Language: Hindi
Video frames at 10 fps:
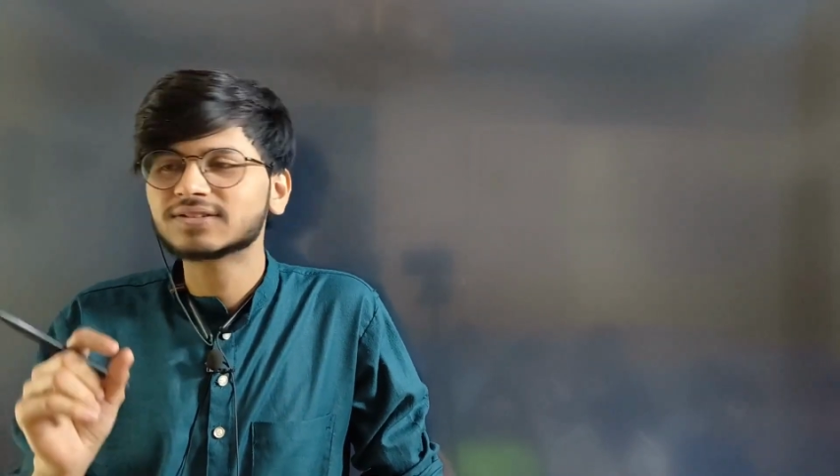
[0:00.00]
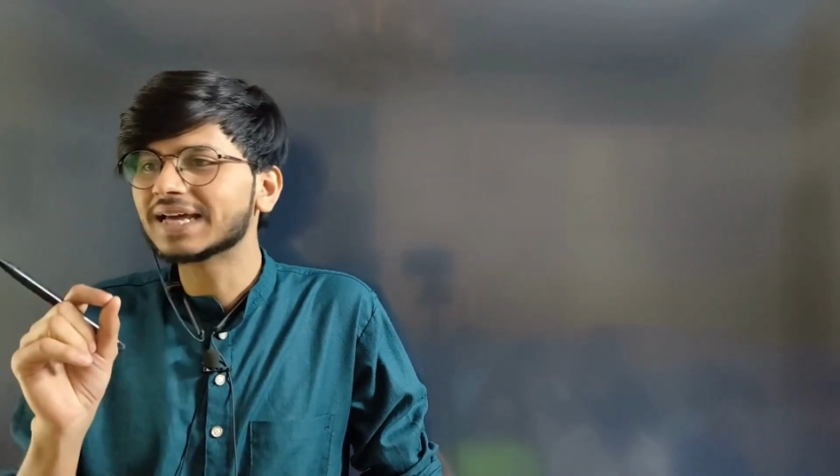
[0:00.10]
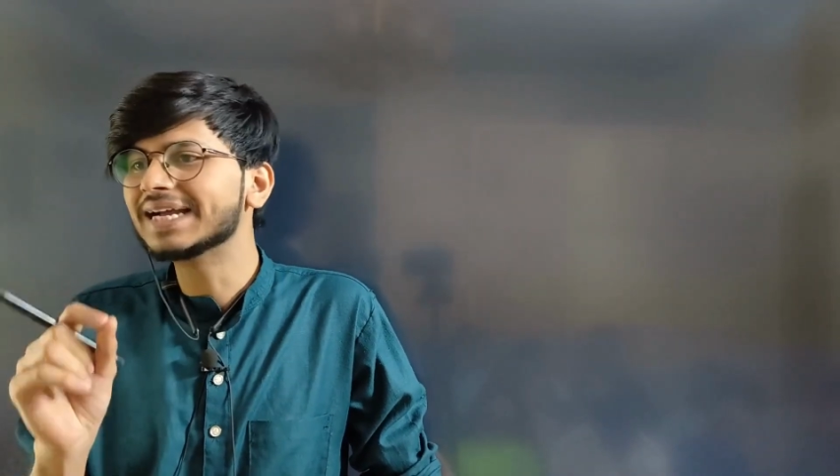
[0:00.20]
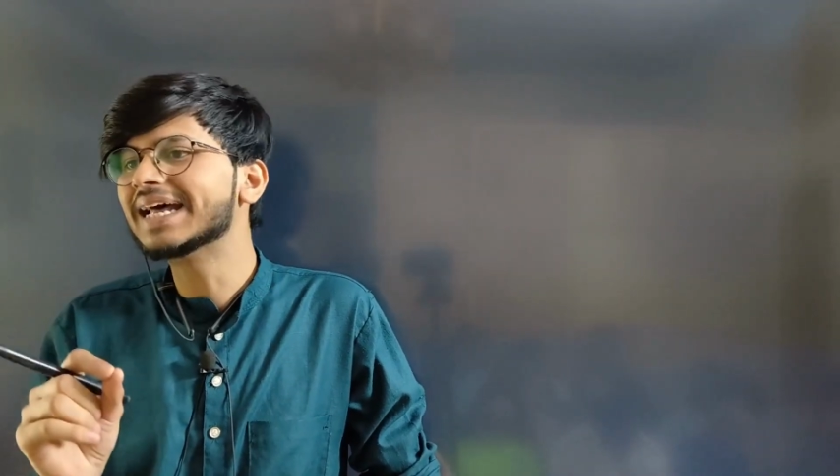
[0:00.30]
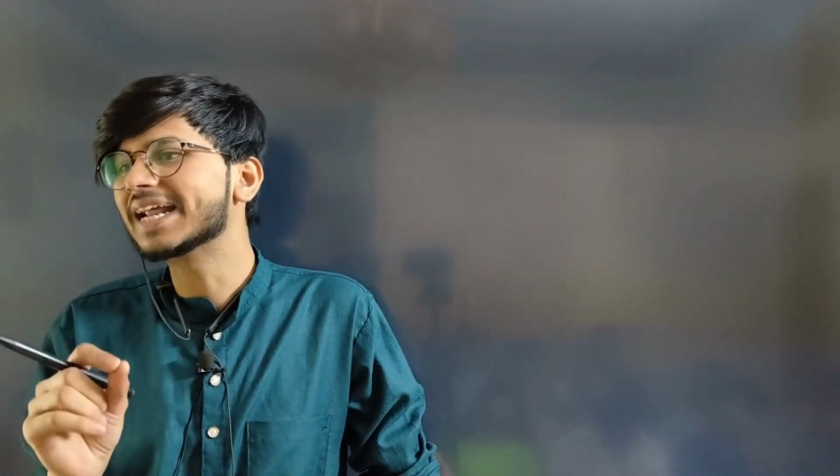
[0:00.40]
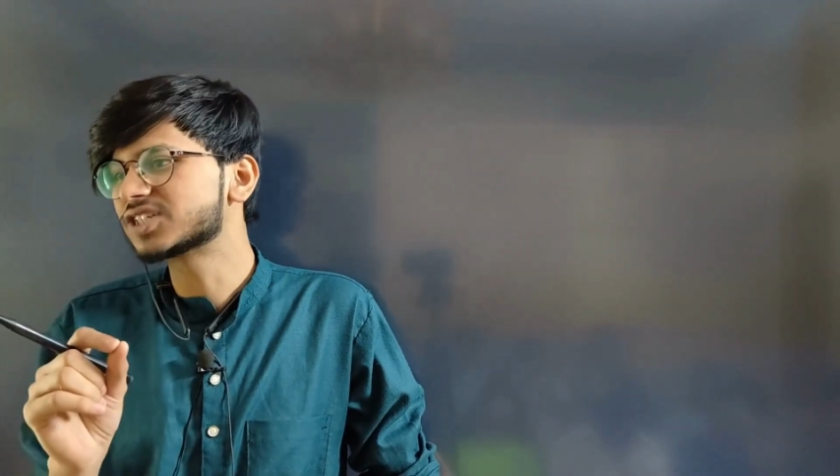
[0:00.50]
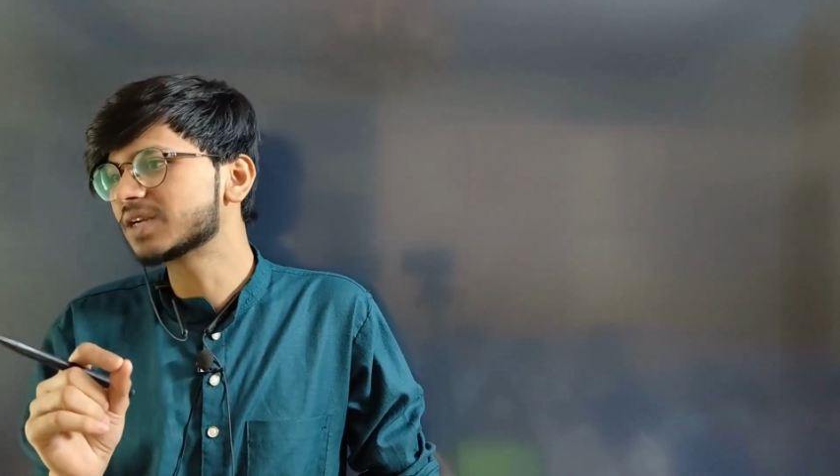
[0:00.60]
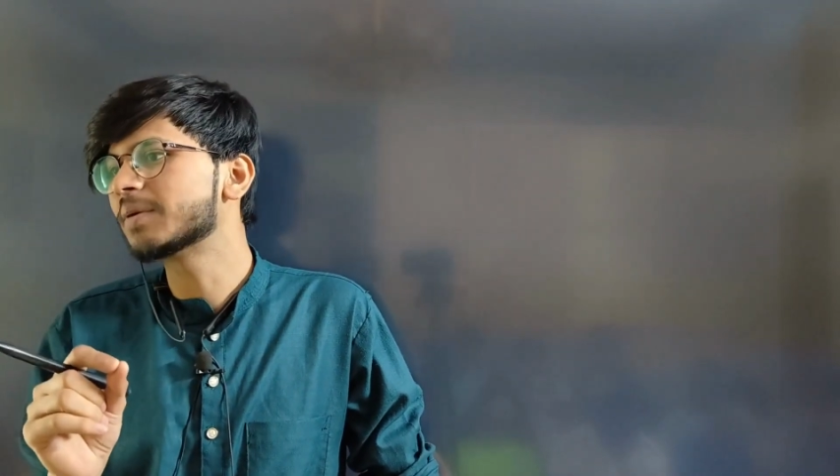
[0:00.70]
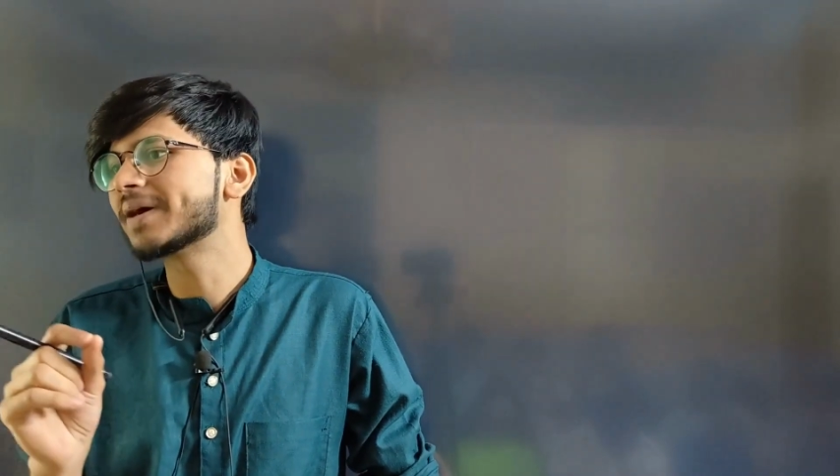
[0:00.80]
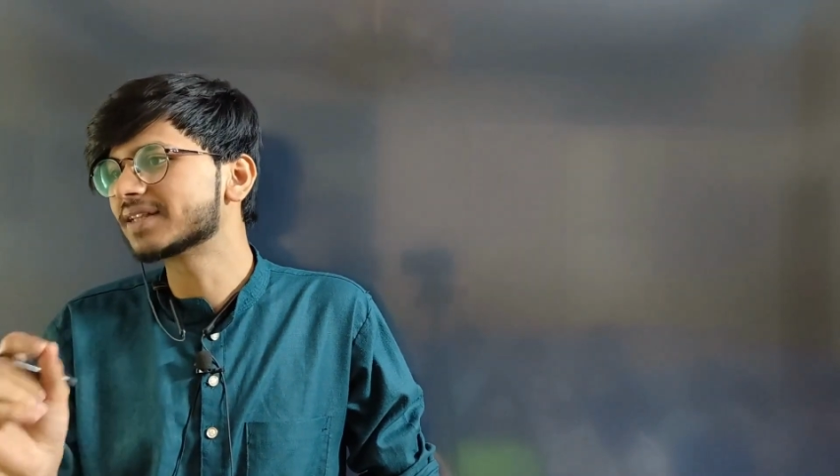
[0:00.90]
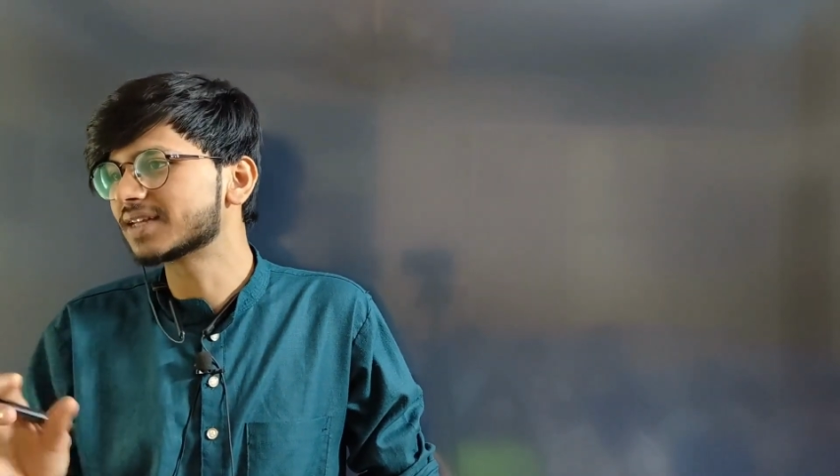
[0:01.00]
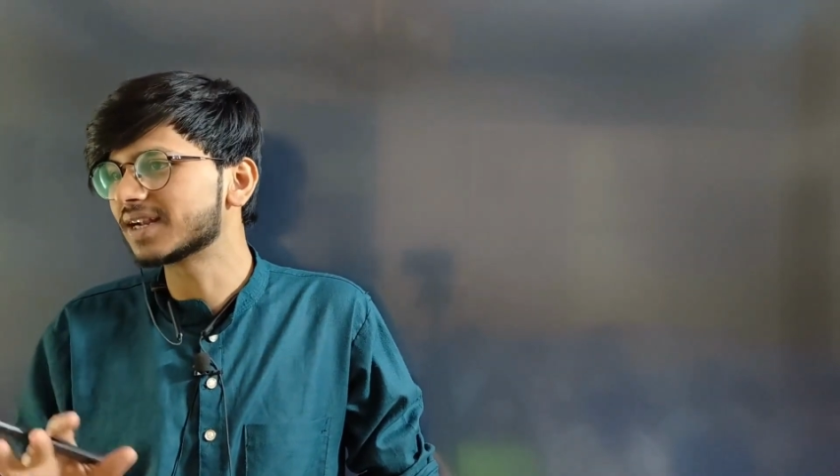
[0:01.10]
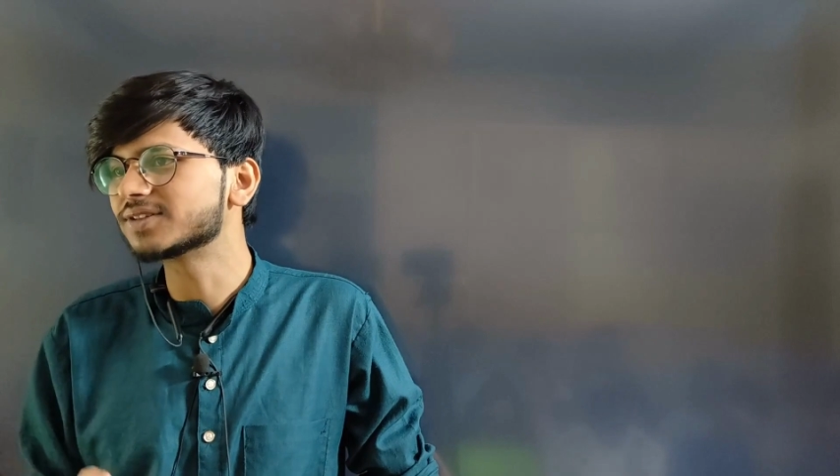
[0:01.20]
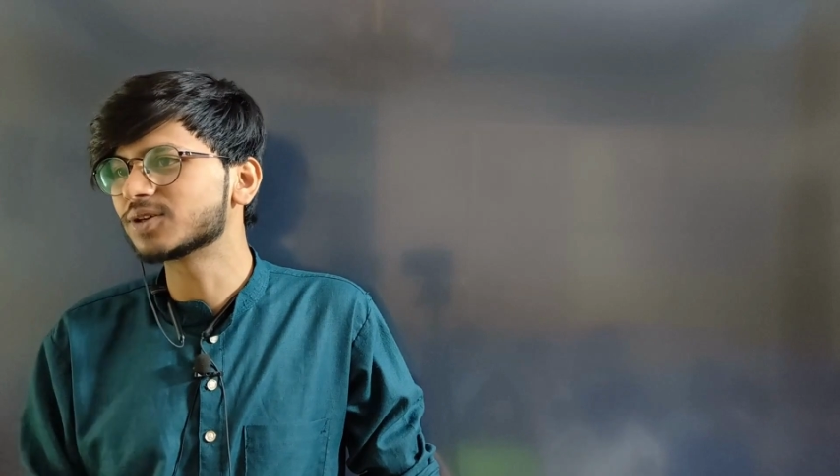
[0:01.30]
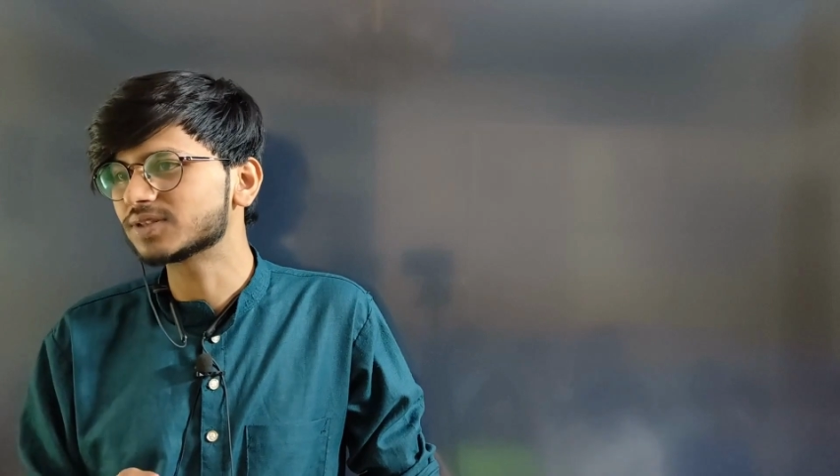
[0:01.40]
सही डायरेक्शन में मेहनत
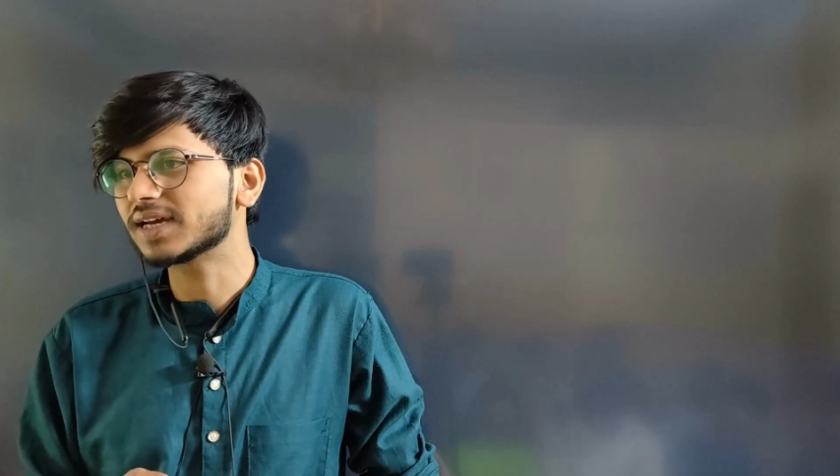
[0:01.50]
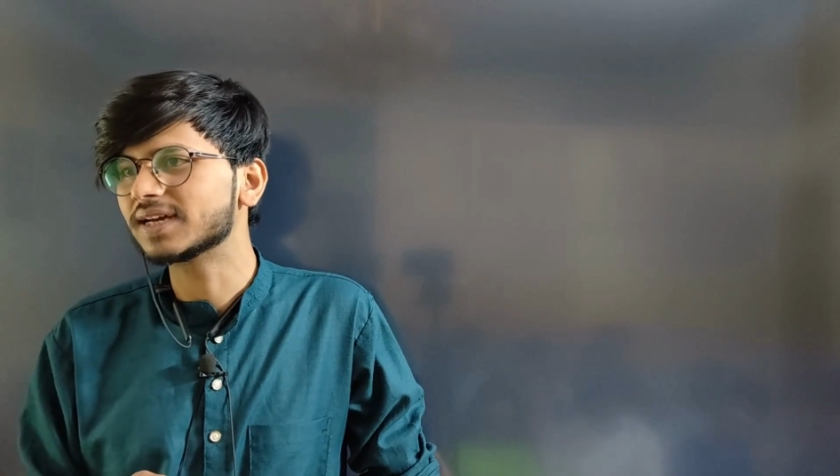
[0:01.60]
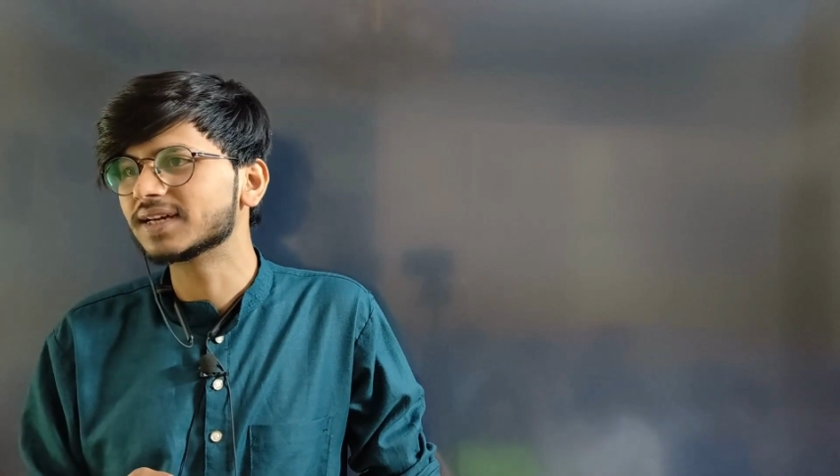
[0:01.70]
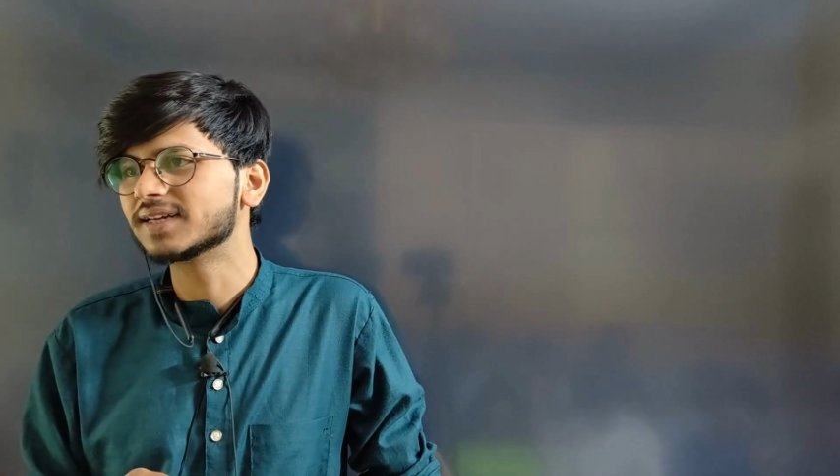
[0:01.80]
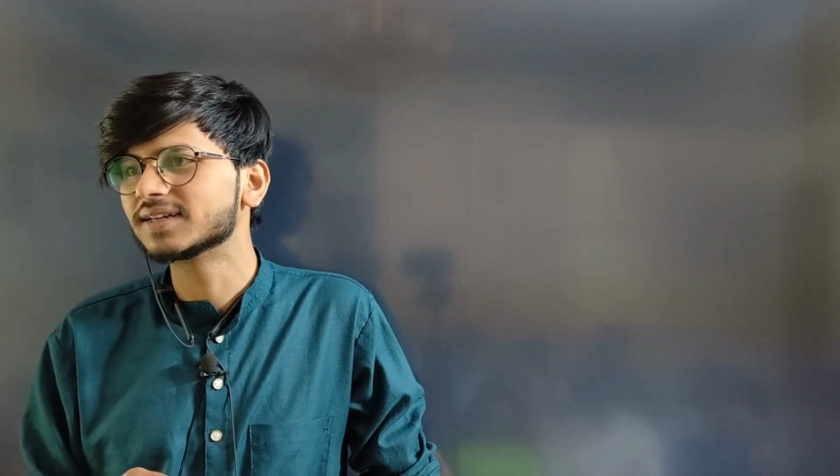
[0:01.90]
करने से होता है